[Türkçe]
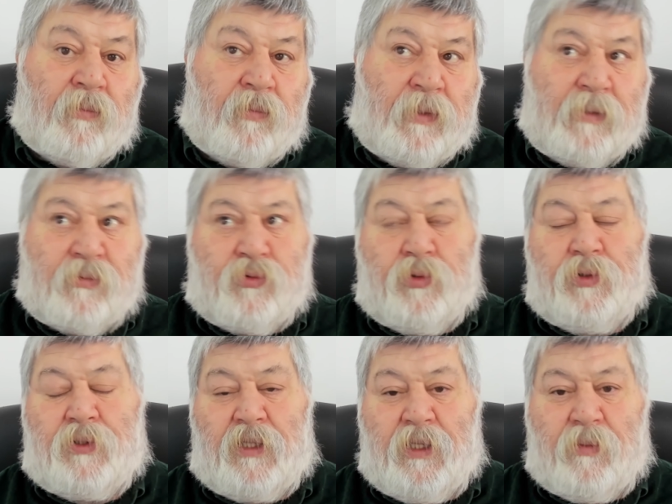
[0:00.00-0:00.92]
Benim
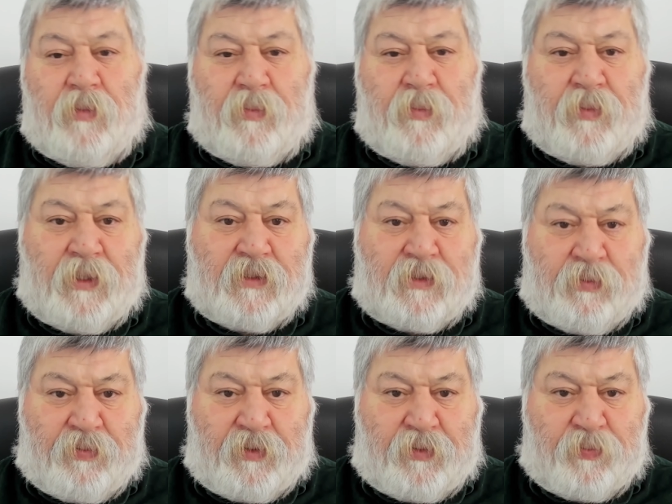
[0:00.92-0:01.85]
söylediklerime biraz
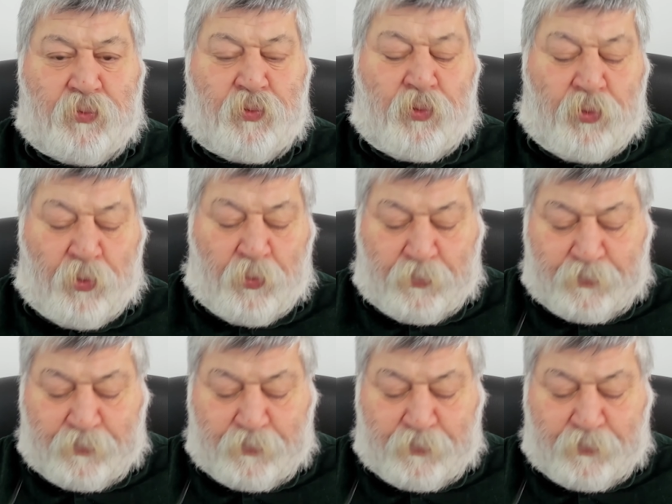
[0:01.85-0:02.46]
tıpatıp uyuyor.